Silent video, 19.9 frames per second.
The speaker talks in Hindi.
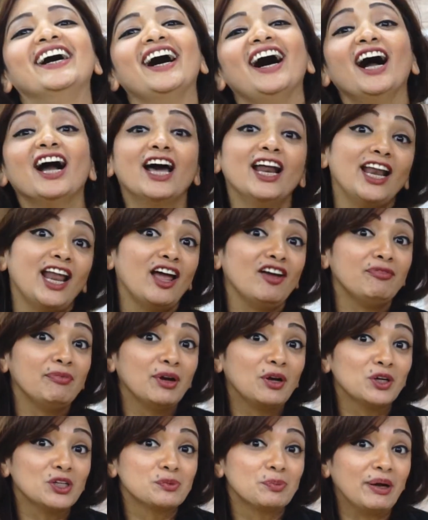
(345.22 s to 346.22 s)
अगर लाइफ
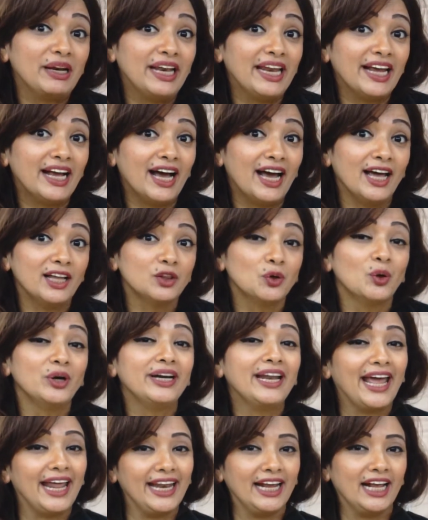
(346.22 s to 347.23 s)
में कुछ बनने का है तो
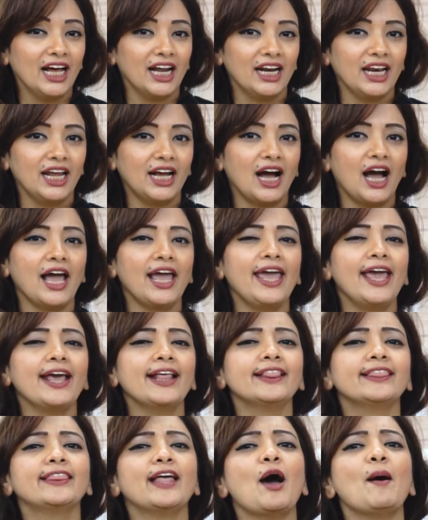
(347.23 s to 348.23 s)
डेयरिंग करने का
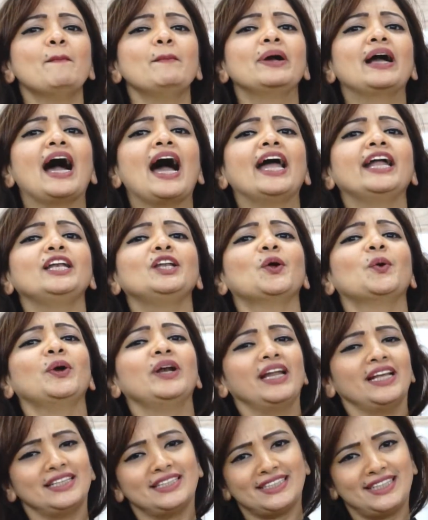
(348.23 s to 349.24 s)
एकदम गाय
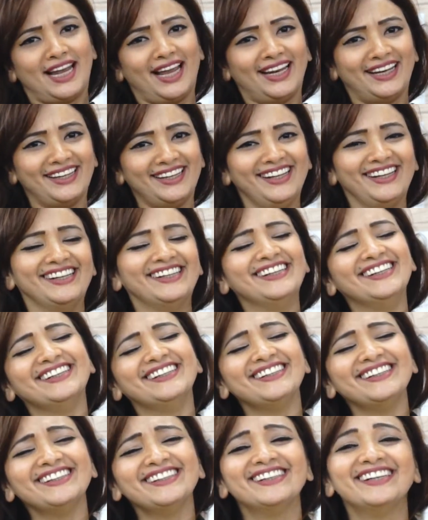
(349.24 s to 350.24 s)
टोंडे स्टाइल
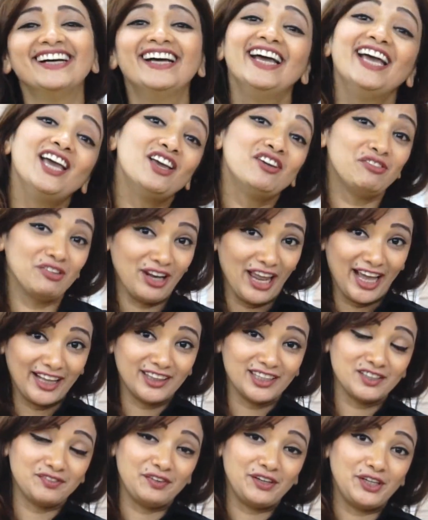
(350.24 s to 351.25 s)
If you like
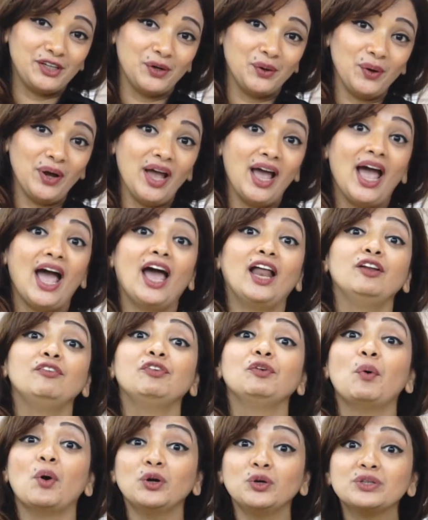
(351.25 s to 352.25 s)
this video and if
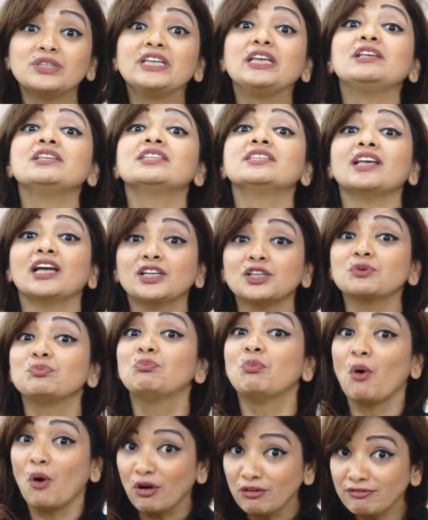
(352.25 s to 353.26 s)
you want to see such
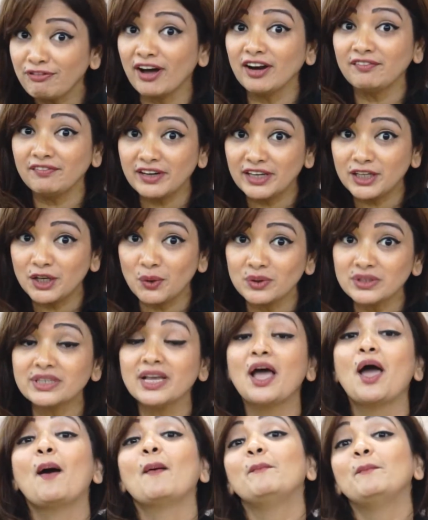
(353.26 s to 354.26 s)
more fun videos,
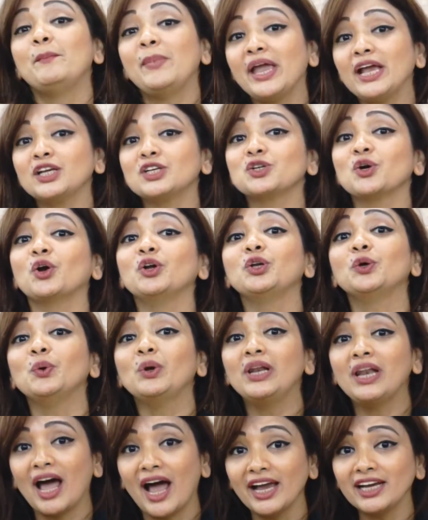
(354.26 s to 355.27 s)
make sure you
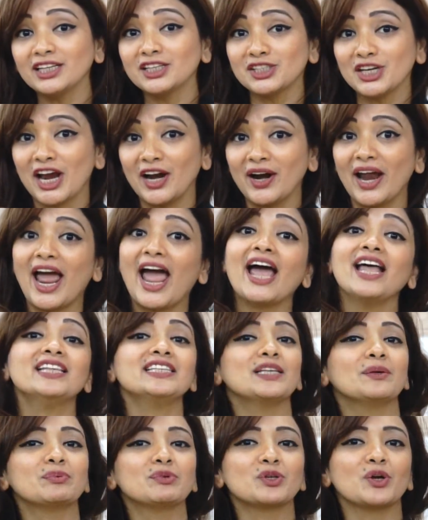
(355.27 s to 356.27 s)
like, share
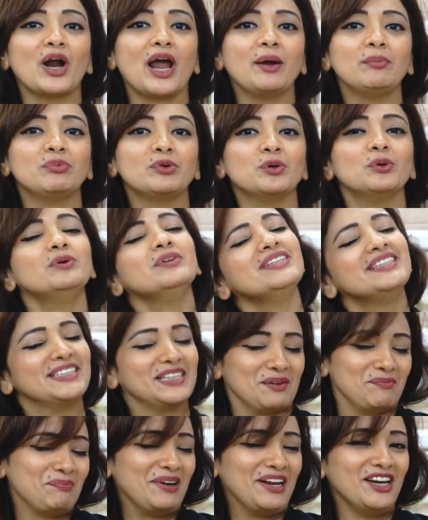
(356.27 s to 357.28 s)
and subscribe to
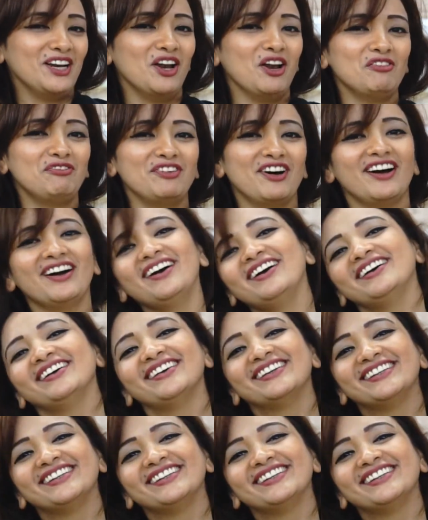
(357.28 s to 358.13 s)
Simply Nilufa.